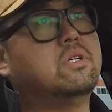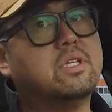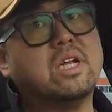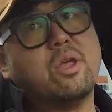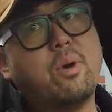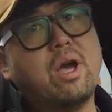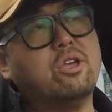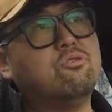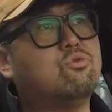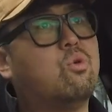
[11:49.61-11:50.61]
상태
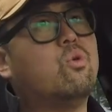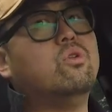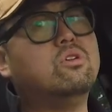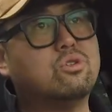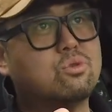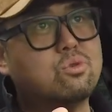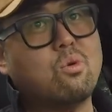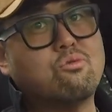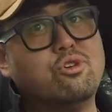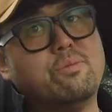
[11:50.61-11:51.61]
확인 후 소견을
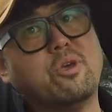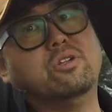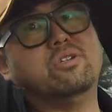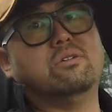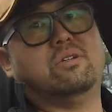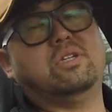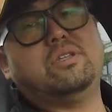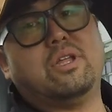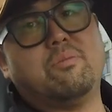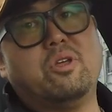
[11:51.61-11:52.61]
듣고 구입 결정을
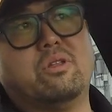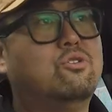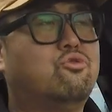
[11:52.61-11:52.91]
하신다면